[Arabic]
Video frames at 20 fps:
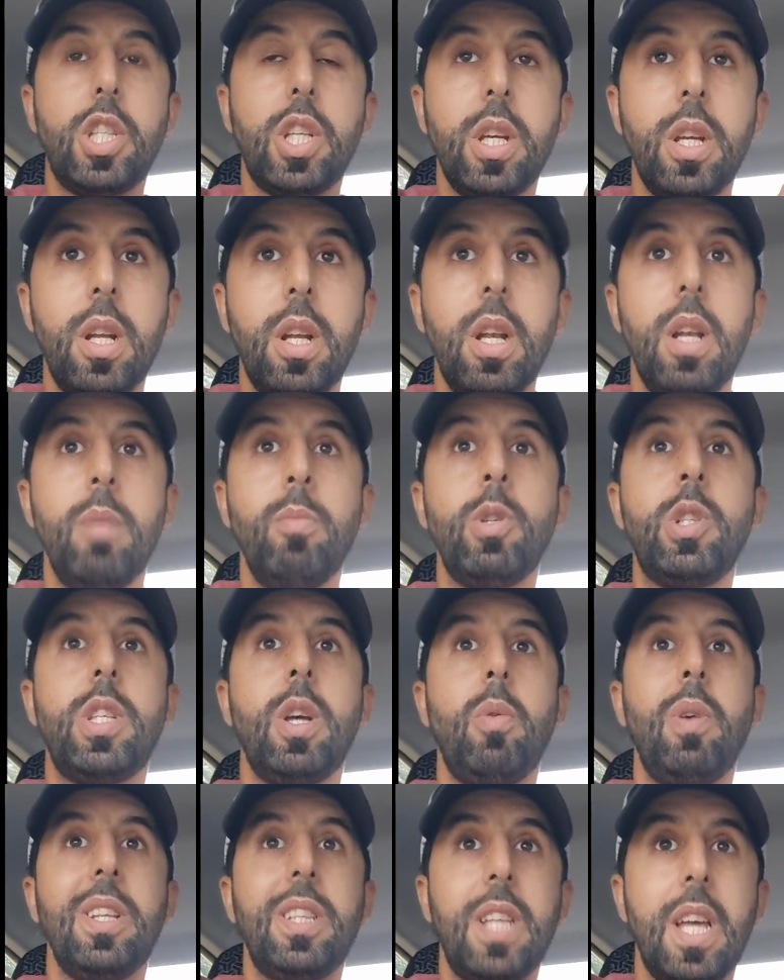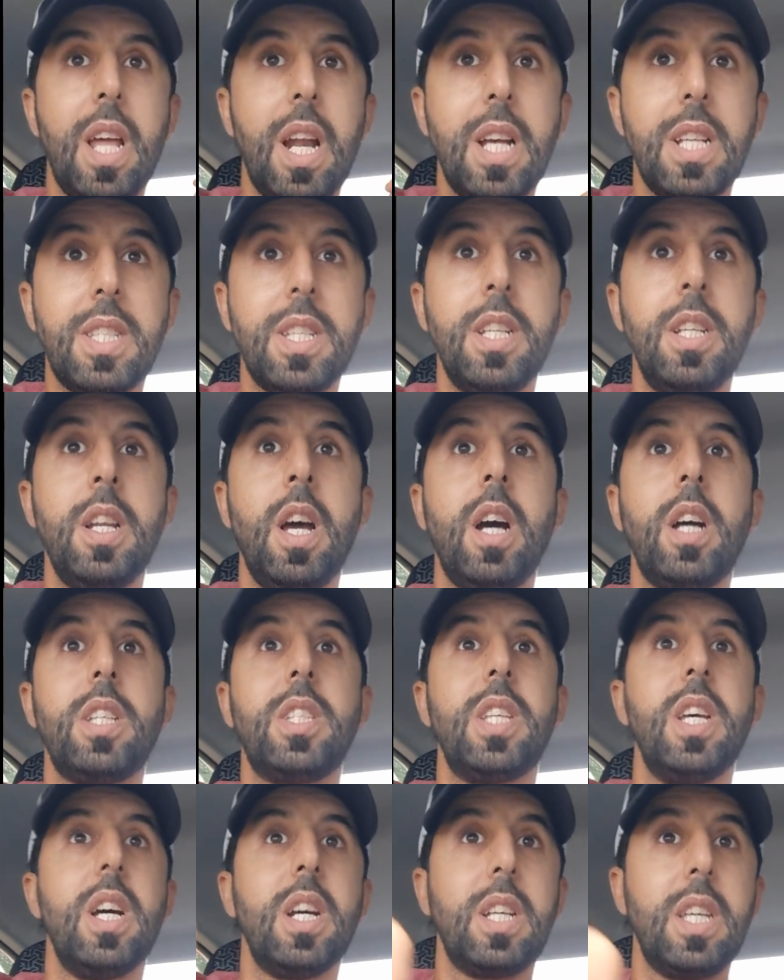المستوى الدراسي
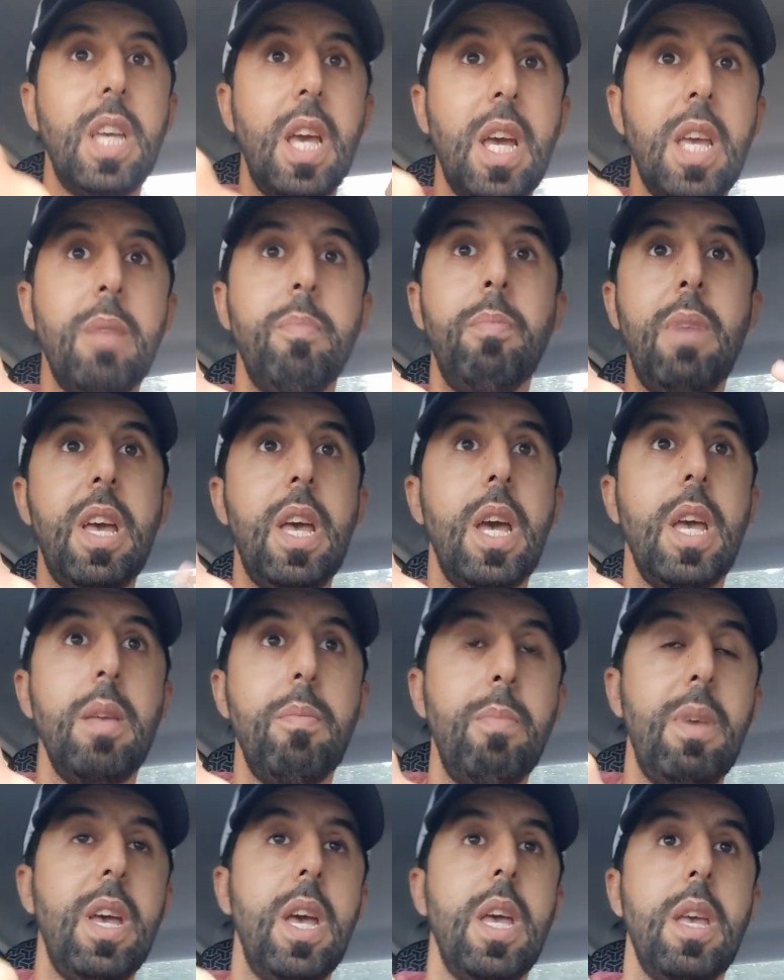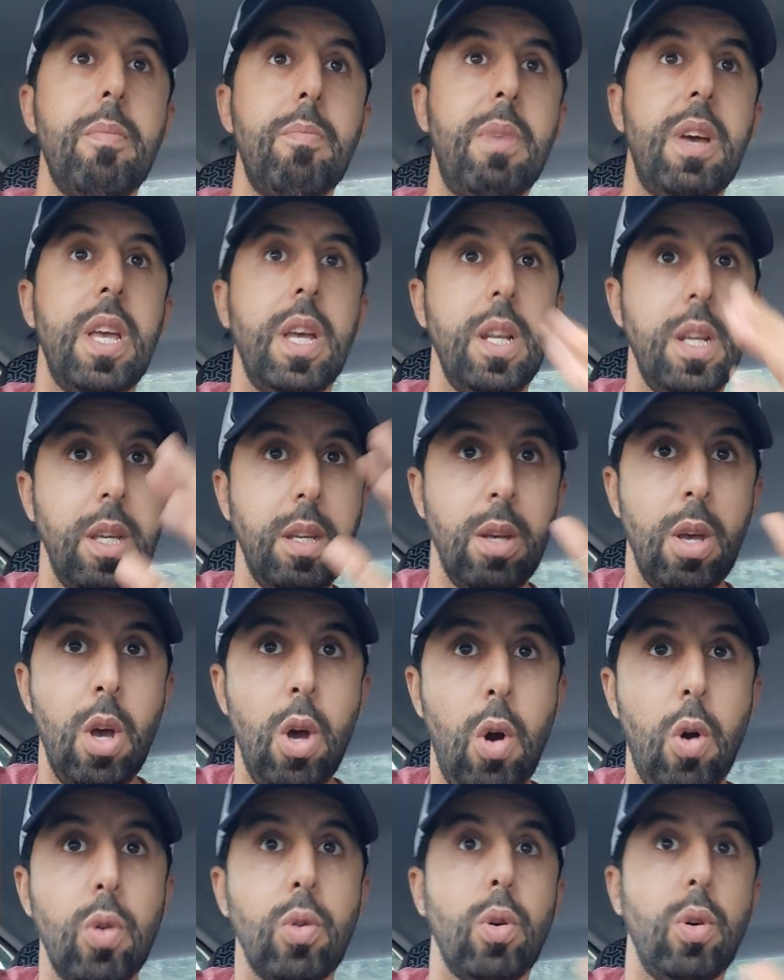ناقصك يا اما يا اما يا اما يعني
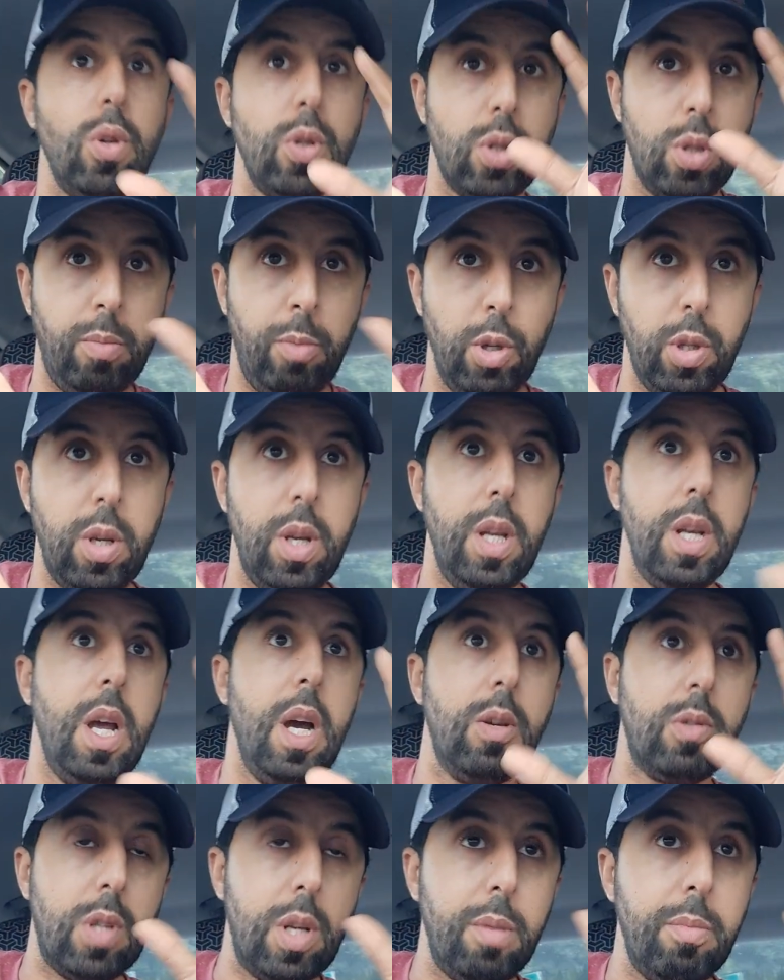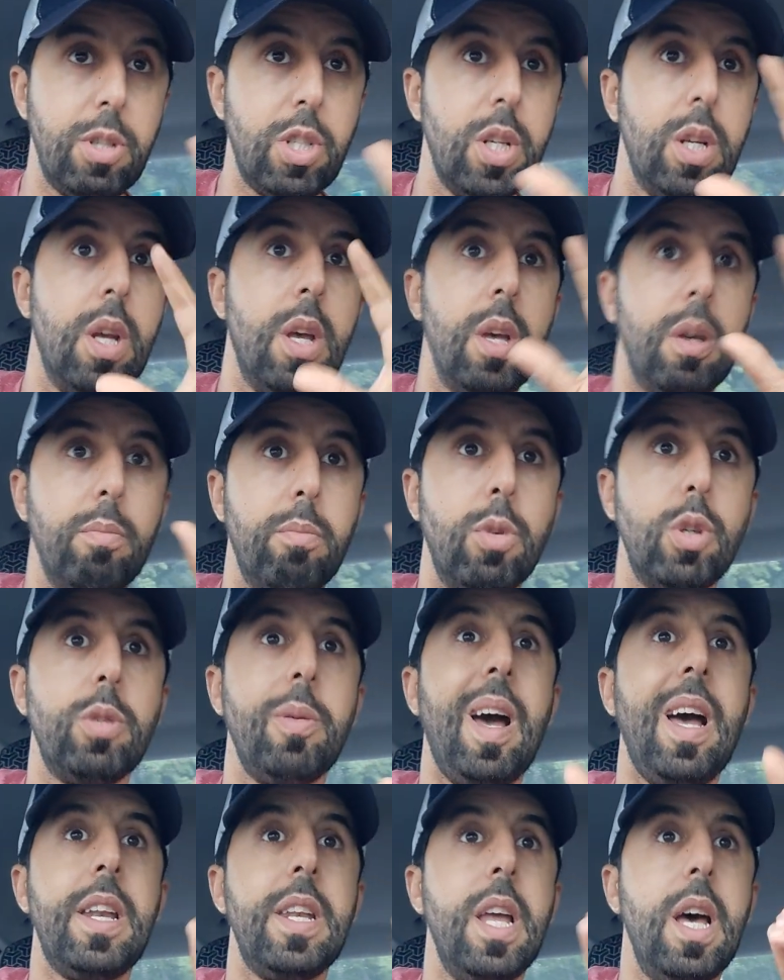اون غروسو موضوع يعني عاوتاني باش
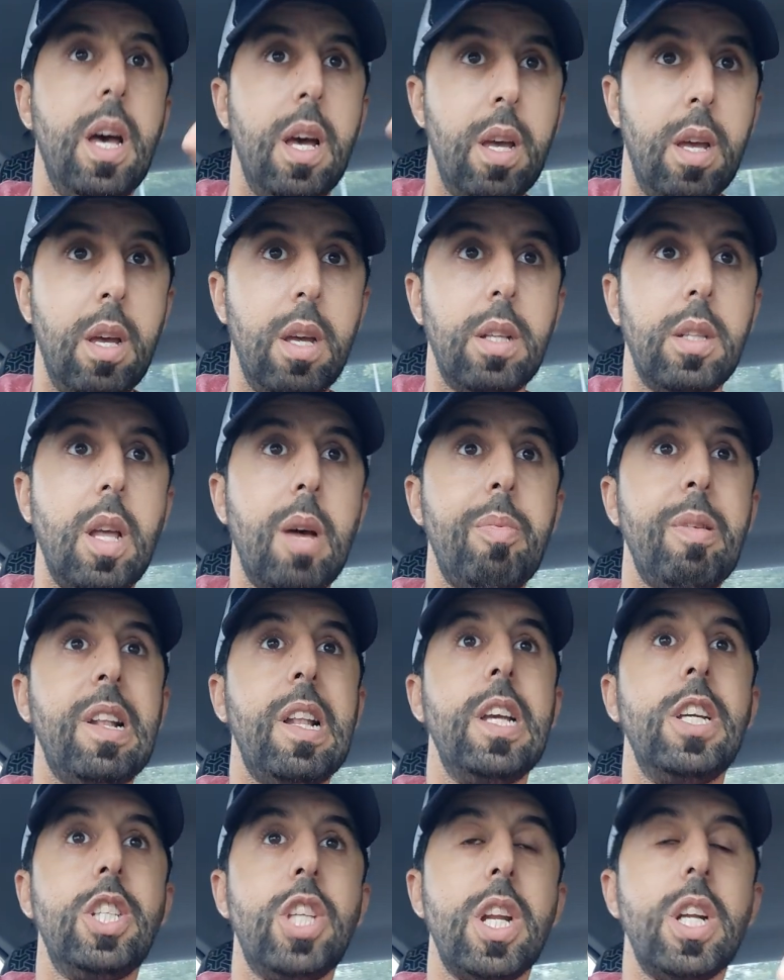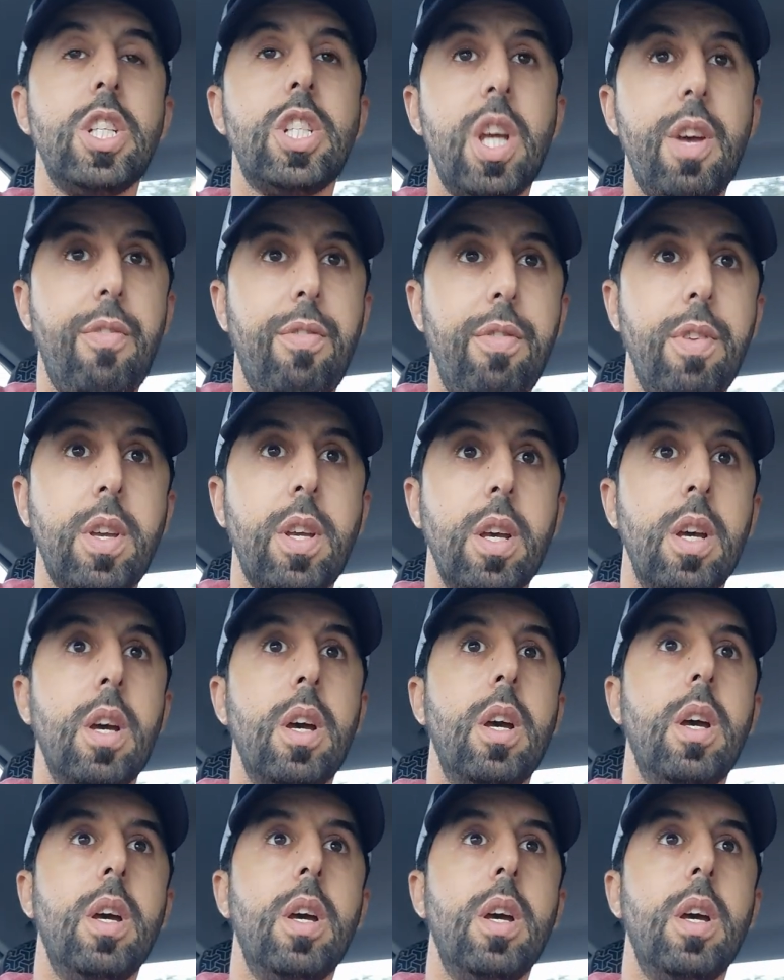مجمع انه ضابط الهجره شاف فيك